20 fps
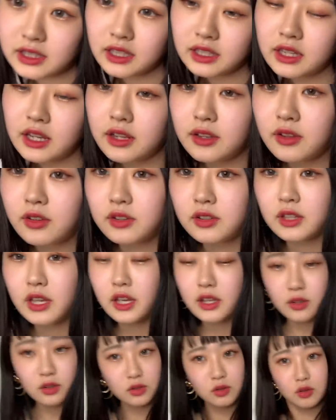たら良くない
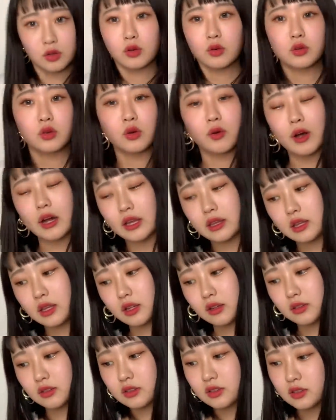よっていうことは分かっている。
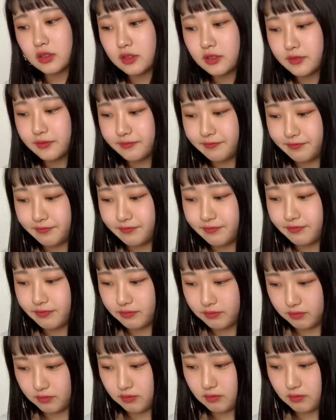うん、